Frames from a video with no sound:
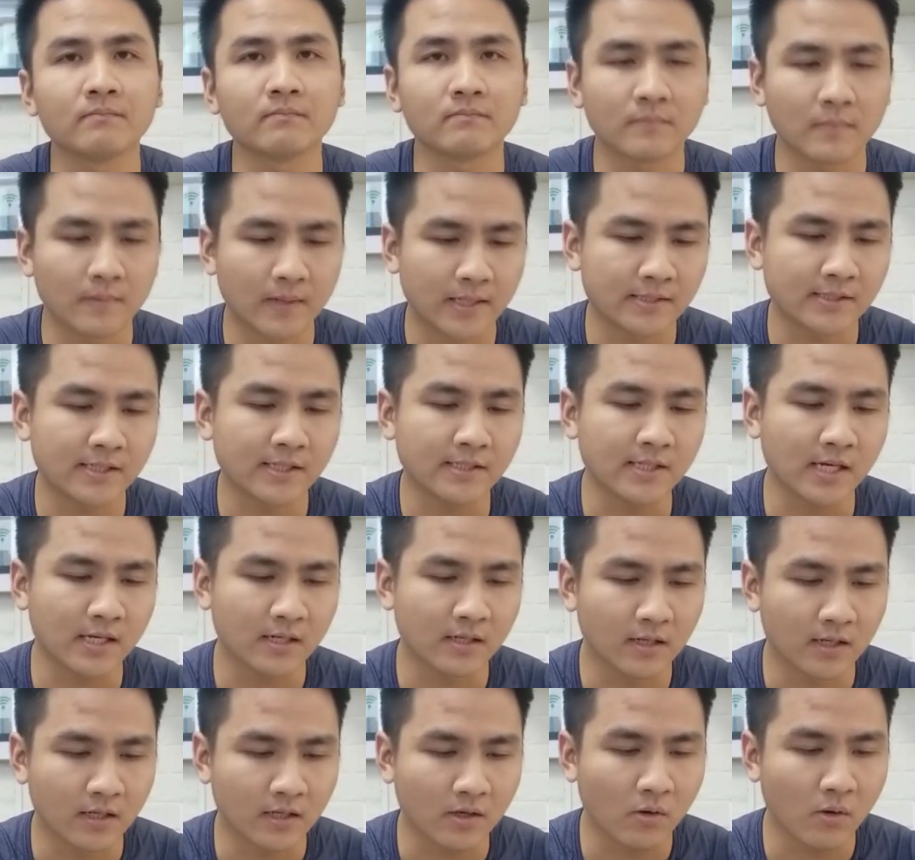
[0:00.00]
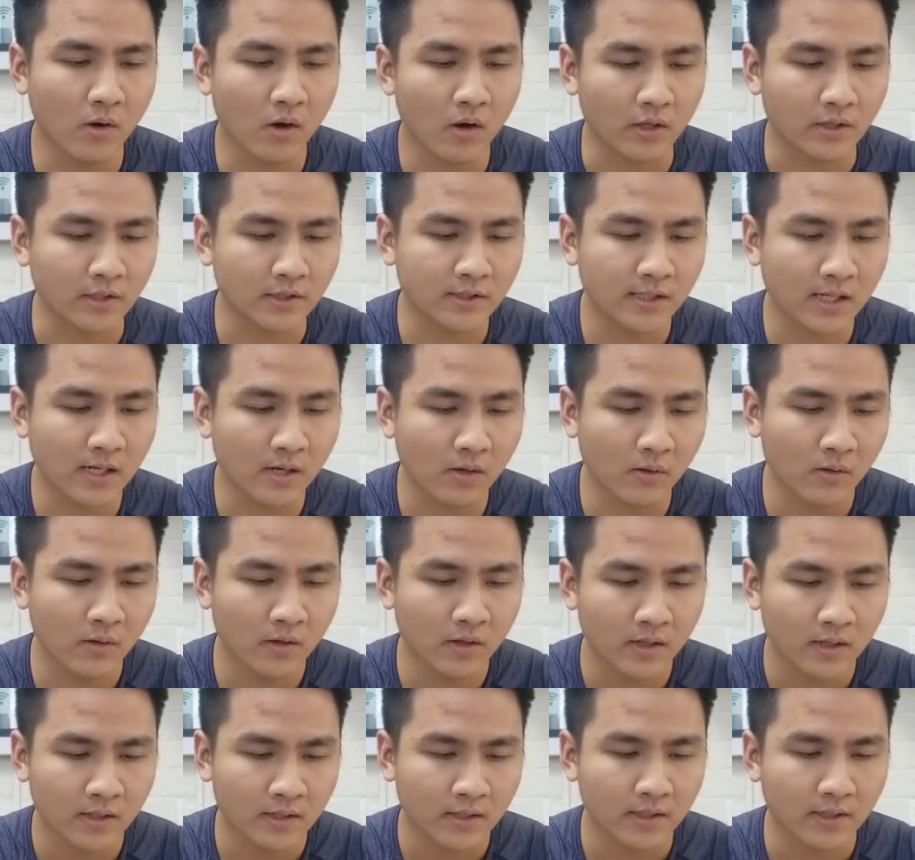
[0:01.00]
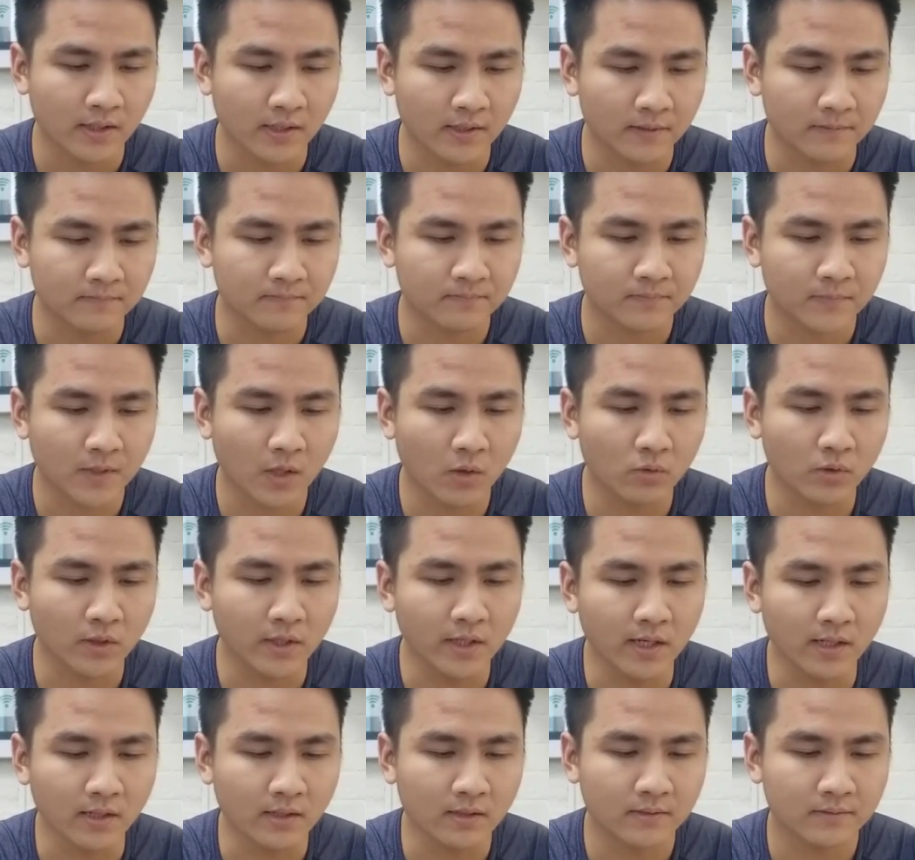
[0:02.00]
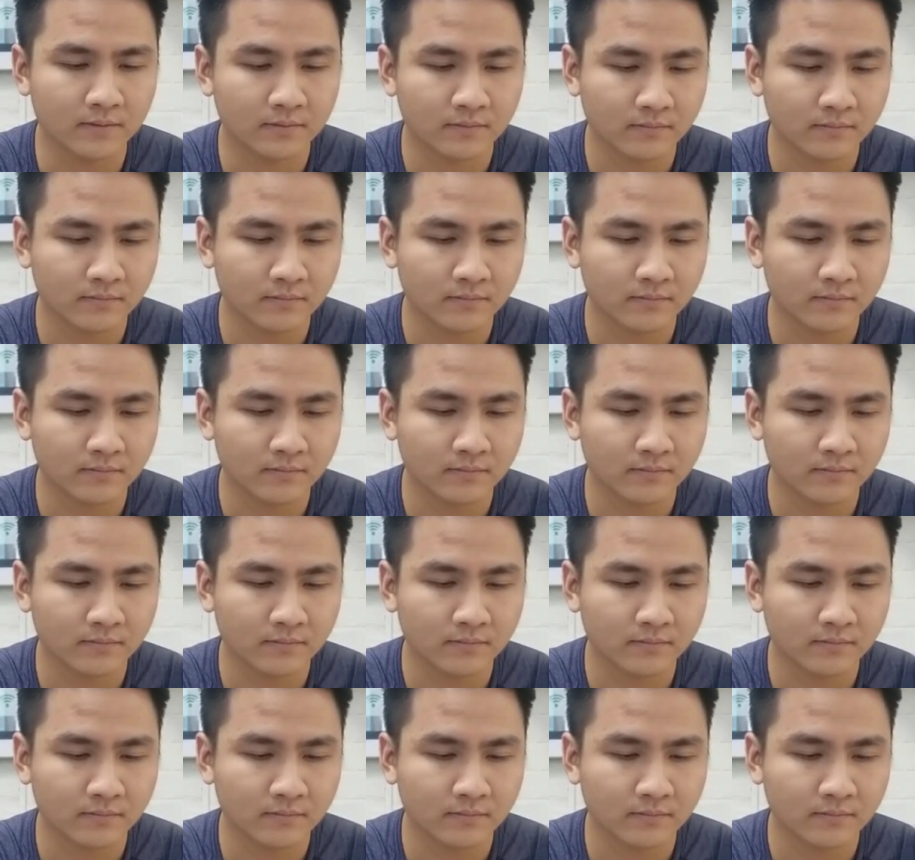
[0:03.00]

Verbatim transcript: mình sẽ trả lời câu hỏi như sau thì đầu tiên